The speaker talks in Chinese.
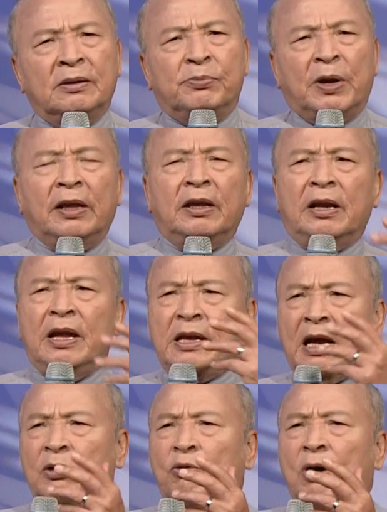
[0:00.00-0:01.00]
别人的
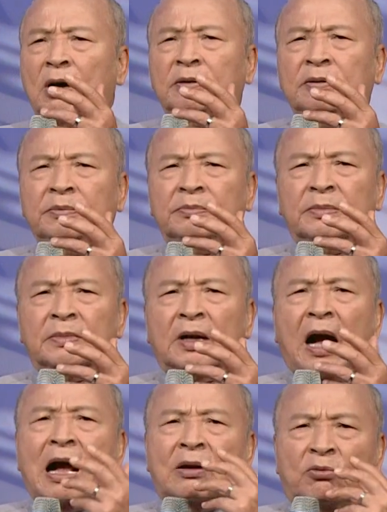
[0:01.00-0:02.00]
眼光
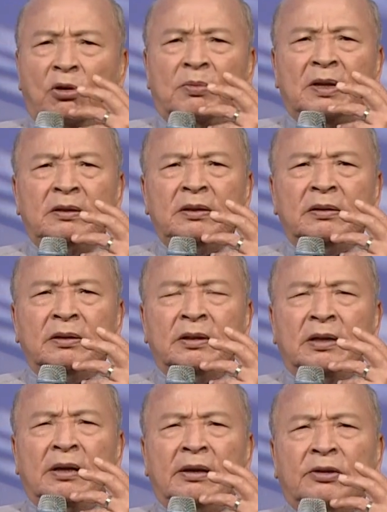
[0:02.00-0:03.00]
看我们，
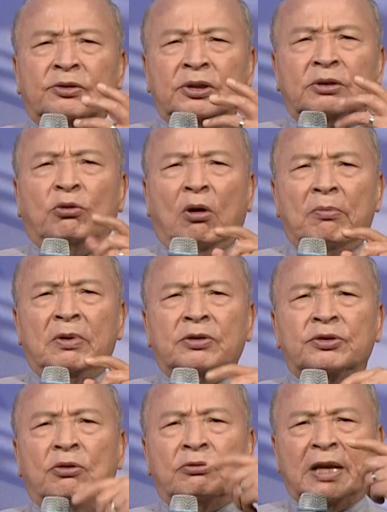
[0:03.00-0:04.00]
以至于我们
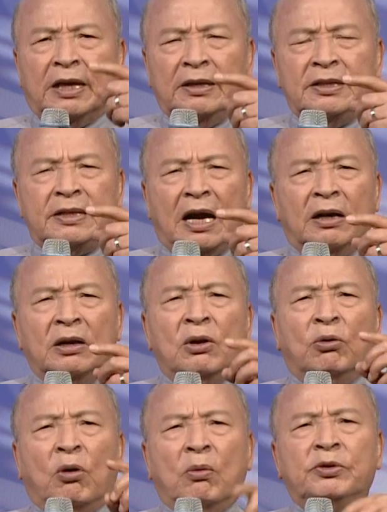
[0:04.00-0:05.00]
受影响，
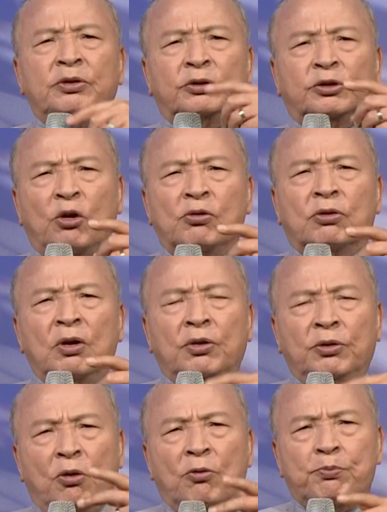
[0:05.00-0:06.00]
我们就从
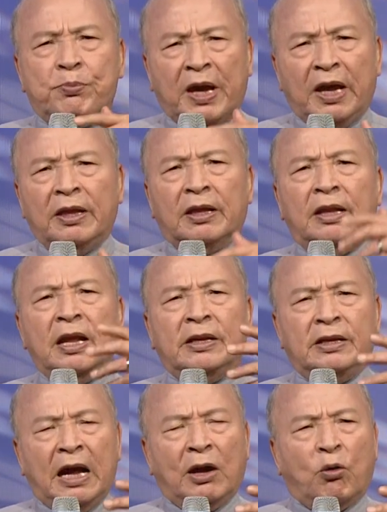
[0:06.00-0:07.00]
用别人的
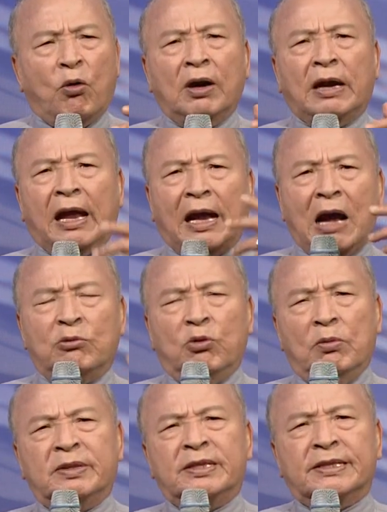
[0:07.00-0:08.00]
眼光来看
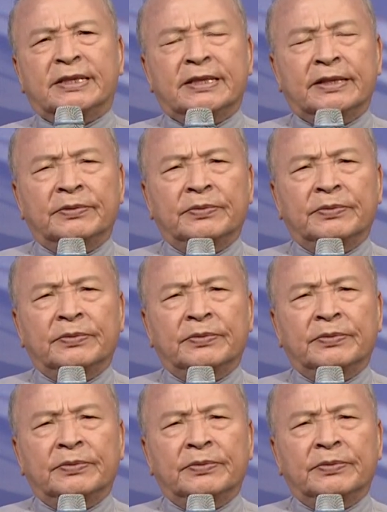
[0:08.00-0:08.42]
我们自己，